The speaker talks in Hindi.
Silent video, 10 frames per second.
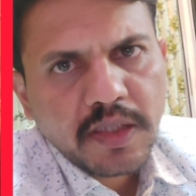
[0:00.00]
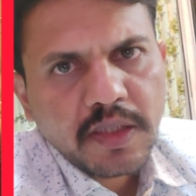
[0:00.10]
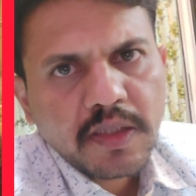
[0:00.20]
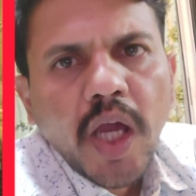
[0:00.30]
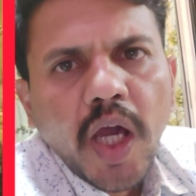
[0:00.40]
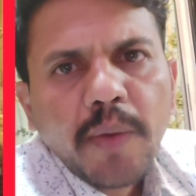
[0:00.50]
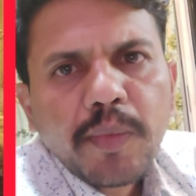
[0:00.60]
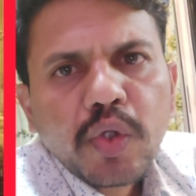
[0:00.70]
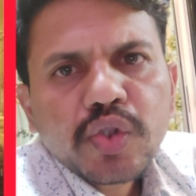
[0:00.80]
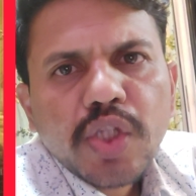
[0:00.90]
है हम
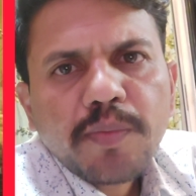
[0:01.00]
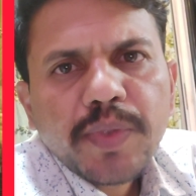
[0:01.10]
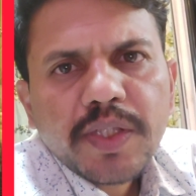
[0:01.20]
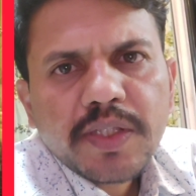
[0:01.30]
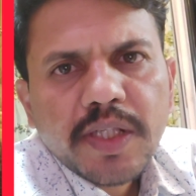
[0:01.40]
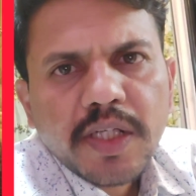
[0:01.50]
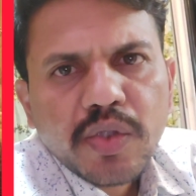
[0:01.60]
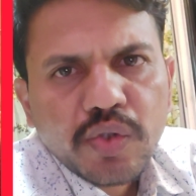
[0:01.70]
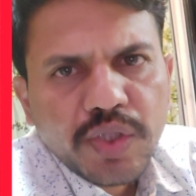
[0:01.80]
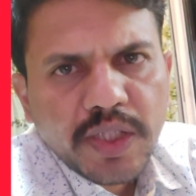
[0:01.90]
लोग जब भी इस ट्रेलर
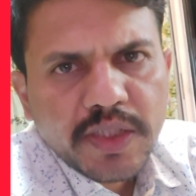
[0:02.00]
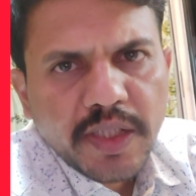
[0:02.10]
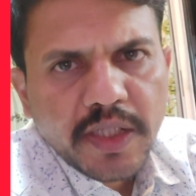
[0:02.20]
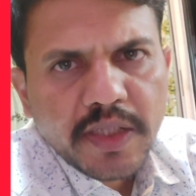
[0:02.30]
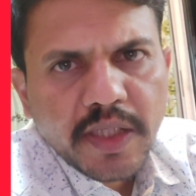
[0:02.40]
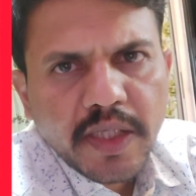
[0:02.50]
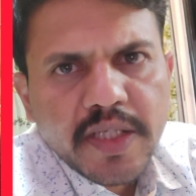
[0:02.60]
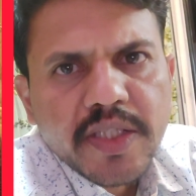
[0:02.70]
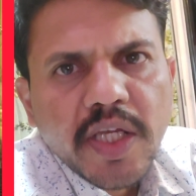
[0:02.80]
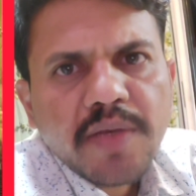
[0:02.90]
को देखते रहते
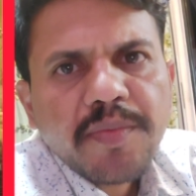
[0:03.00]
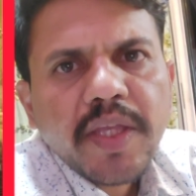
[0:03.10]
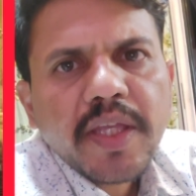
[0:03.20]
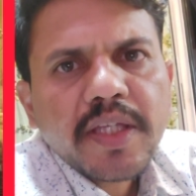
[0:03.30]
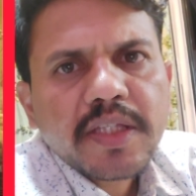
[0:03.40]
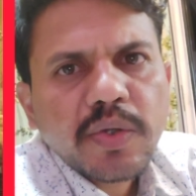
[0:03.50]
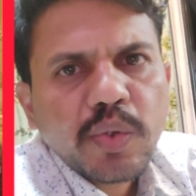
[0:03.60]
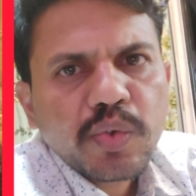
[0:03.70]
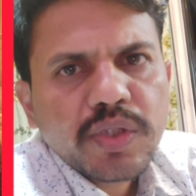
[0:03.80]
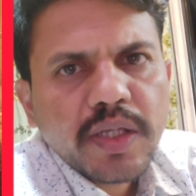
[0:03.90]
हैं जहन में एक ही सवाल
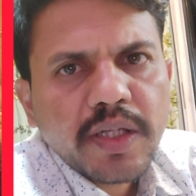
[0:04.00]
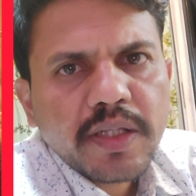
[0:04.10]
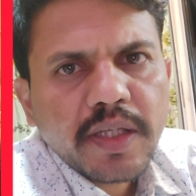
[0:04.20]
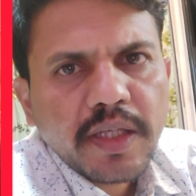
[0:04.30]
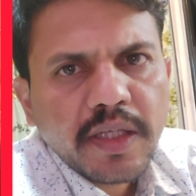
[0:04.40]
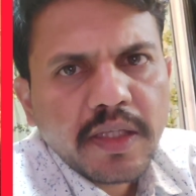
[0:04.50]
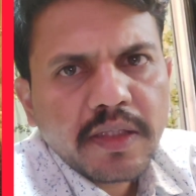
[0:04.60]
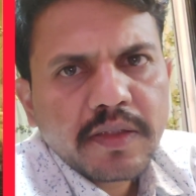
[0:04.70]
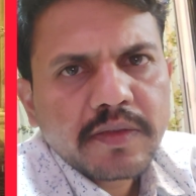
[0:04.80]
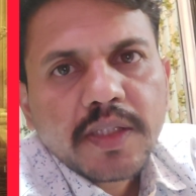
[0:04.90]
उठता रहता है
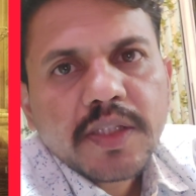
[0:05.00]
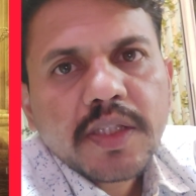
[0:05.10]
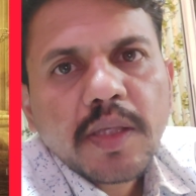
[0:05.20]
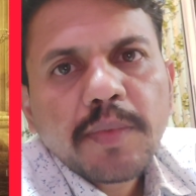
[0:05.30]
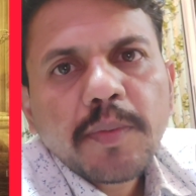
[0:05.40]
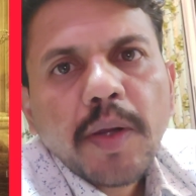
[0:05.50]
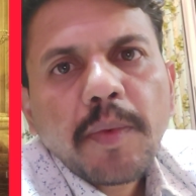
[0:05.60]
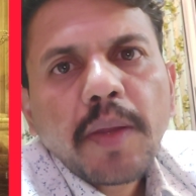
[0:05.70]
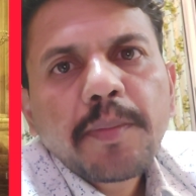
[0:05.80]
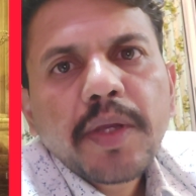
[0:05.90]
जितना भी
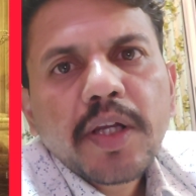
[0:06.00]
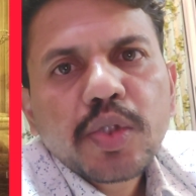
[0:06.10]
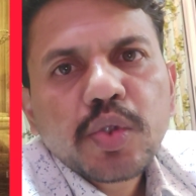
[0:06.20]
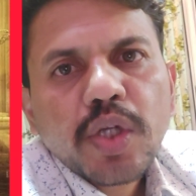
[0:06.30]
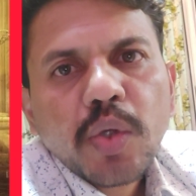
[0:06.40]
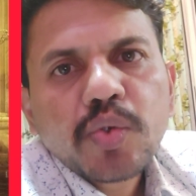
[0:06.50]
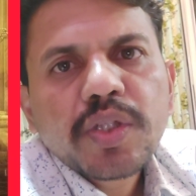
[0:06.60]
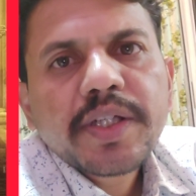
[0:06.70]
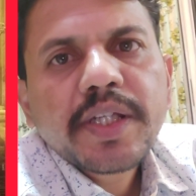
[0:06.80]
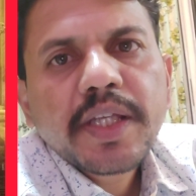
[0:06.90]
मामला बिगड़ चुका है उसे
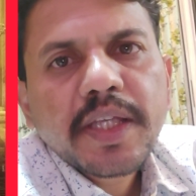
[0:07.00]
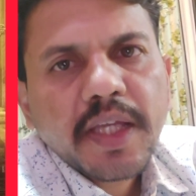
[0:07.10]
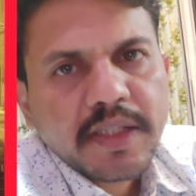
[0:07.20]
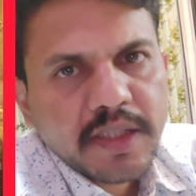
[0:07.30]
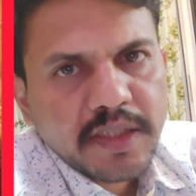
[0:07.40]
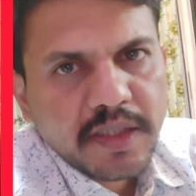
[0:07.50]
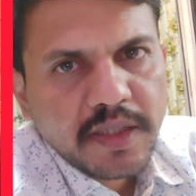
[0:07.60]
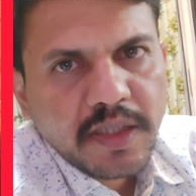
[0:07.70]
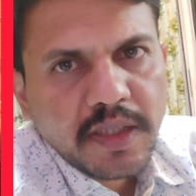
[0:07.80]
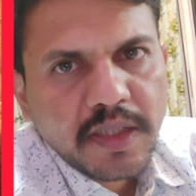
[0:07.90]
ठीक किया जा
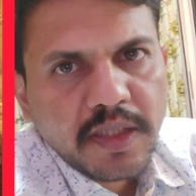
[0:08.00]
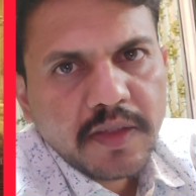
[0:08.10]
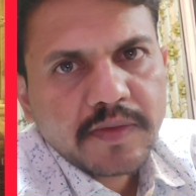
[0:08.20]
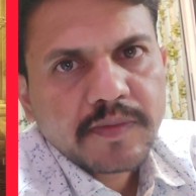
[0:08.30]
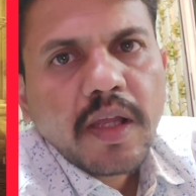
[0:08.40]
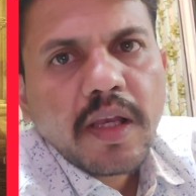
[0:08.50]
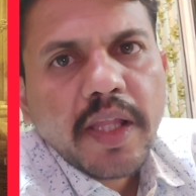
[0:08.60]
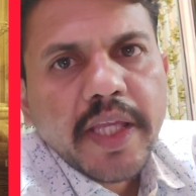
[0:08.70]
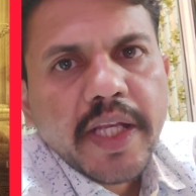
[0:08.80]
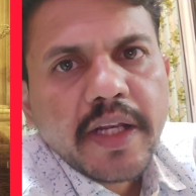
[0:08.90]
सकता है
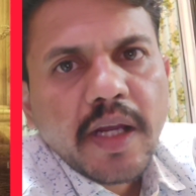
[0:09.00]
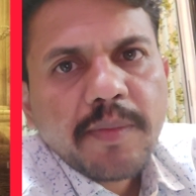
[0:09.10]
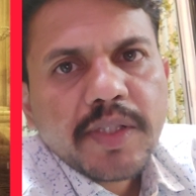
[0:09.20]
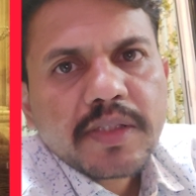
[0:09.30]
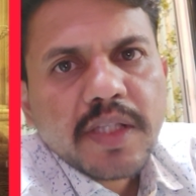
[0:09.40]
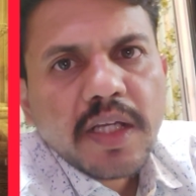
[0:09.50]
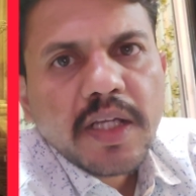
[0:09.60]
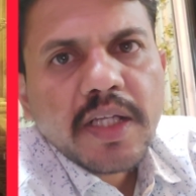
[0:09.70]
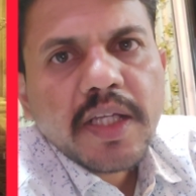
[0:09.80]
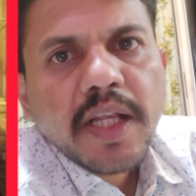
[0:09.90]
लेकिन रामानंद
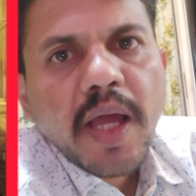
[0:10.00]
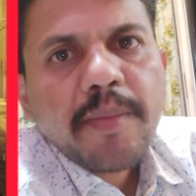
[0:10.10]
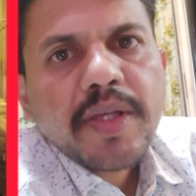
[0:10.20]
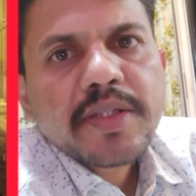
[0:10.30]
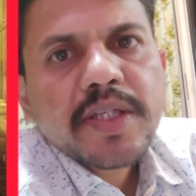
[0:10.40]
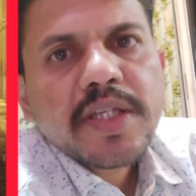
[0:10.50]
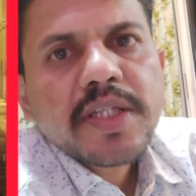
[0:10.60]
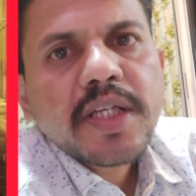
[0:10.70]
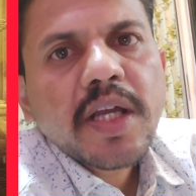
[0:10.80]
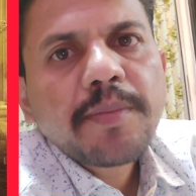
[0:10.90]
सागर की रामायण से
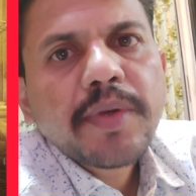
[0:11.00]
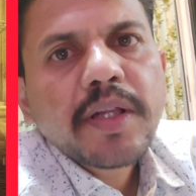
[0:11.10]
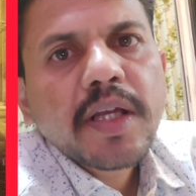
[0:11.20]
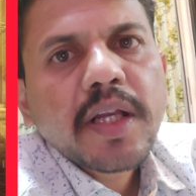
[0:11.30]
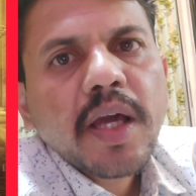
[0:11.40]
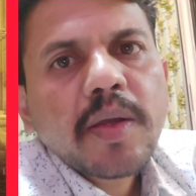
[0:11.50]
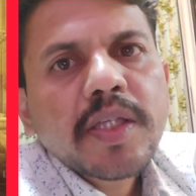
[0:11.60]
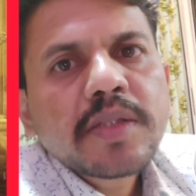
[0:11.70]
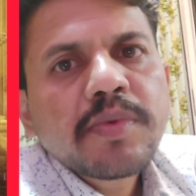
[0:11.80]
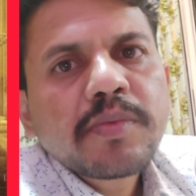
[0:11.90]
इसे कंपेयर करना
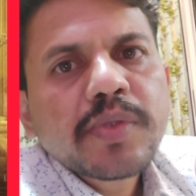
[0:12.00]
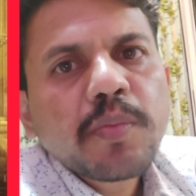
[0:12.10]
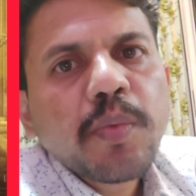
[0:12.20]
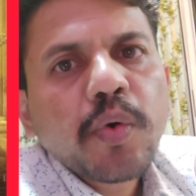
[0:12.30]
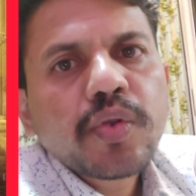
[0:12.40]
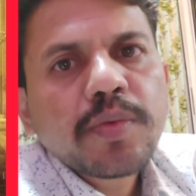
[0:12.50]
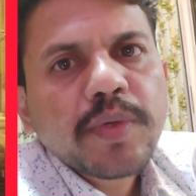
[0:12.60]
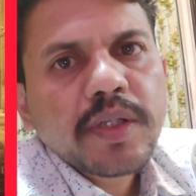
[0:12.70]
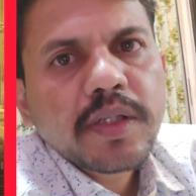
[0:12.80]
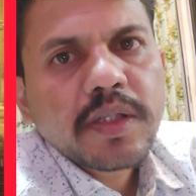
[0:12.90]
इस फिल्म से बहुत ही
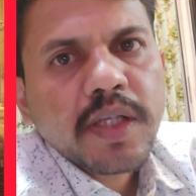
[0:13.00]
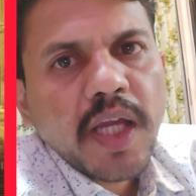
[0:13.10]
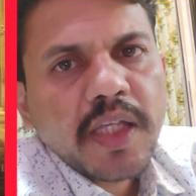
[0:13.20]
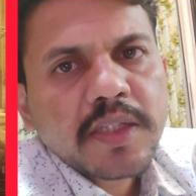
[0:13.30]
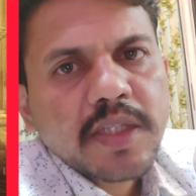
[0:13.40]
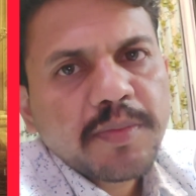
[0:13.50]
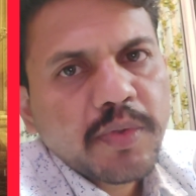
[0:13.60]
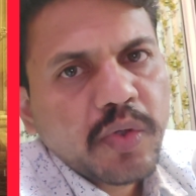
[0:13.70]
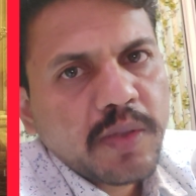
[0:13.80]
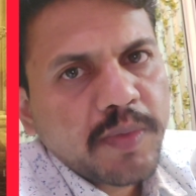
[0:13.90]
बड़ी नाइंसाफ़ी
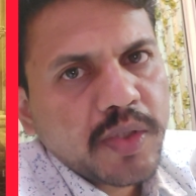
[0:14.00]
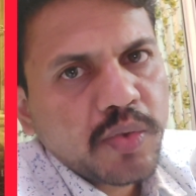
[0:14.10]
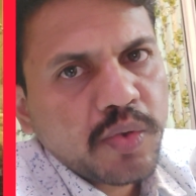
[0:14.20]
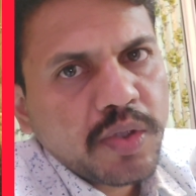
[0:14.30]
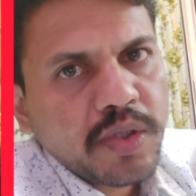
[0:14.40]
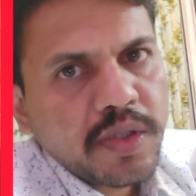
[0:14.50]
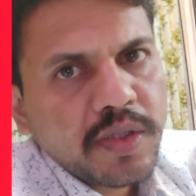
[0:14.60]
वाली बात होगी